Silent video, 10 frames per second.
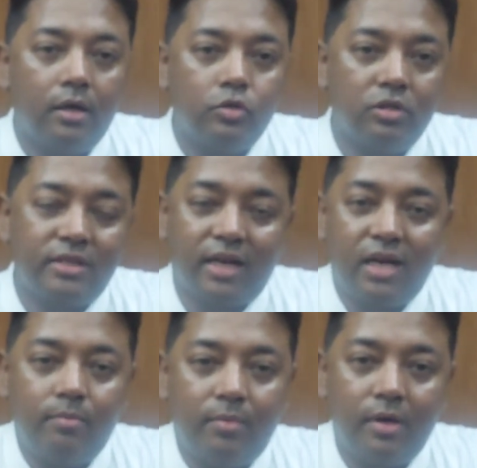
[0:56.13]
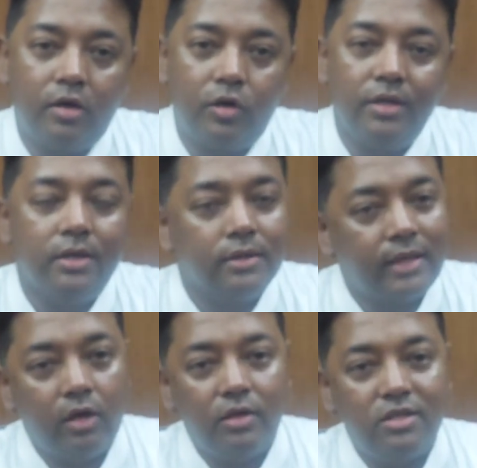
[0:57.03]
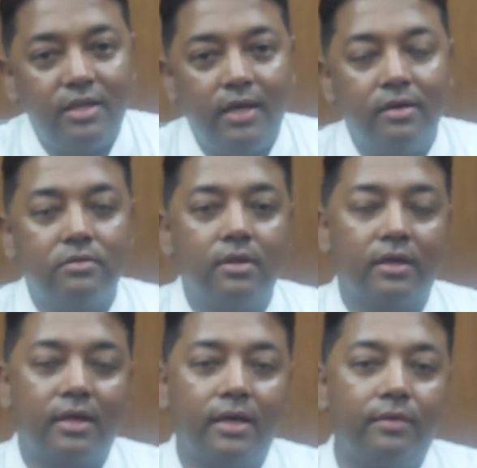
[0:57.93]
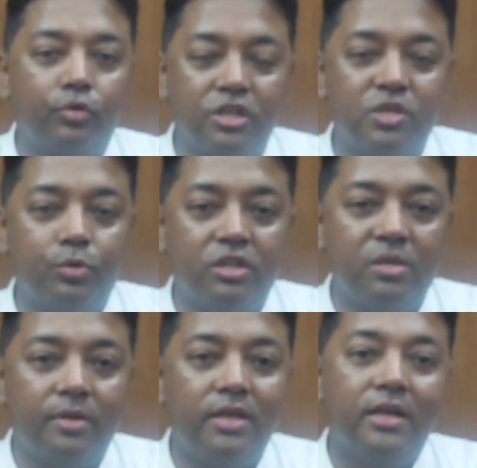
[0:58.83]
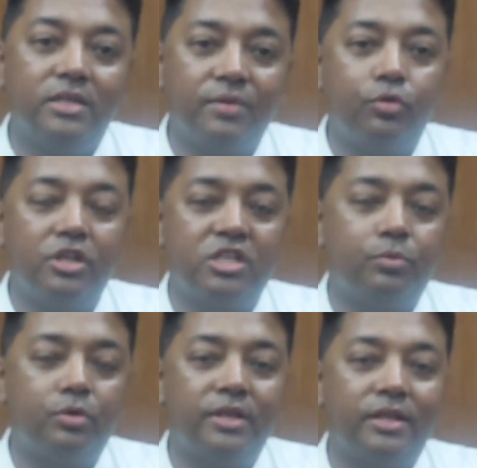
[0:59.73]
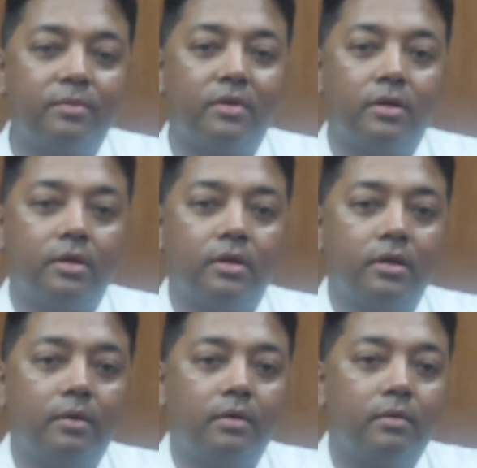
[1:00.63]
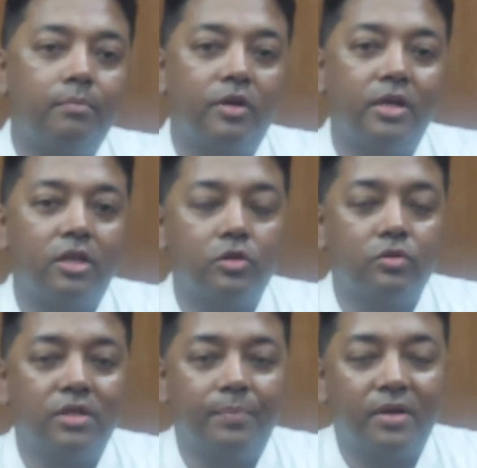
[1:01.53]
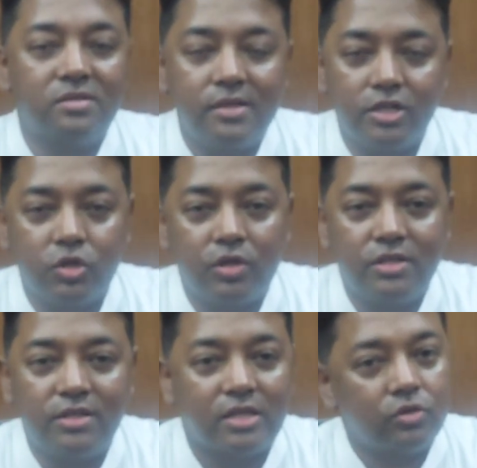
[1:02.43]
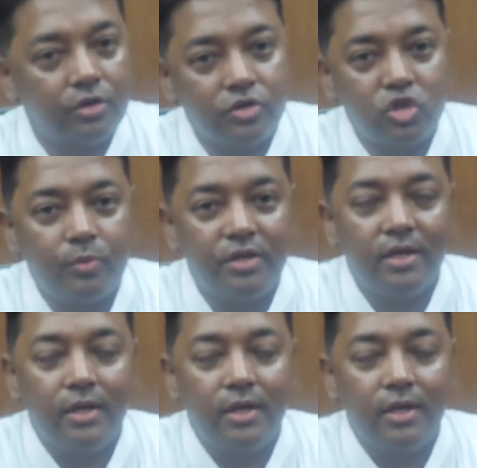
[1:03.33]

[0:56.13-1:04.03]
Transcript: যদি থানায় মামলা হয় তাহলে সেটা একটা পুলিশ রিপোর্ট দিবে সেই পুলিশ রিপোর্টে বিজ্ঞাত যদি আপনাকে জিজ্ঞেস করে যে সাত ঘটনার সময়